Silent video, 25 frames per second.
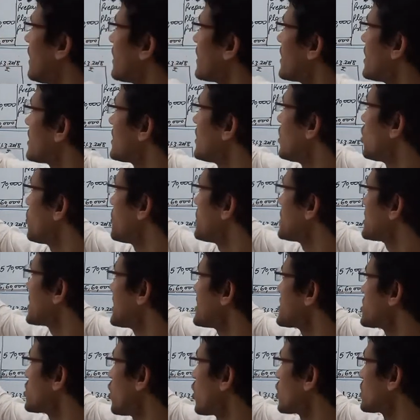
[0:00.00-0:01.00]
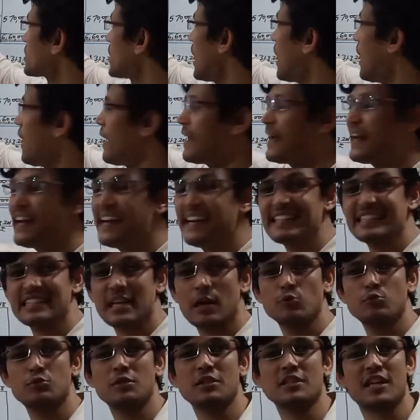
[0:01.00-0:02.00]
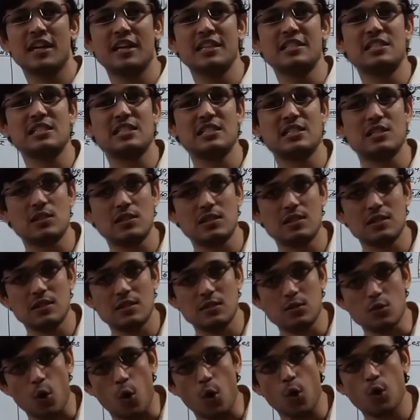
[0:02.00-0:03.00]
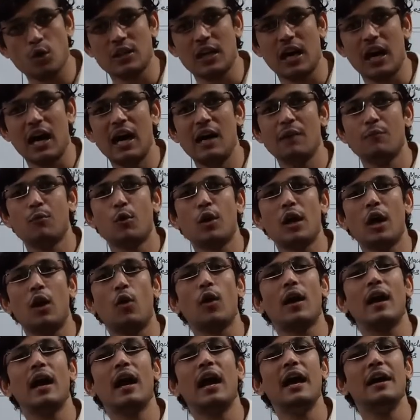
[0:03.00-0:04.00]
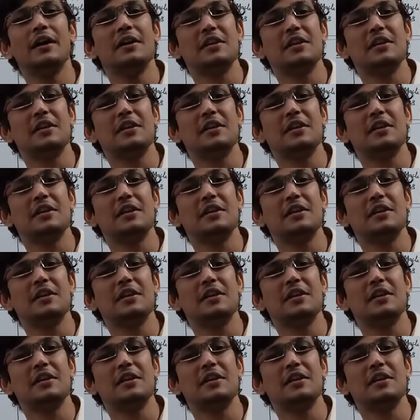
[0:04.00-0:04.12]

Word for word: कितने रुपीज का स्टॉक था एट थाउजेंड का स्टॉक था वो क्या हो गया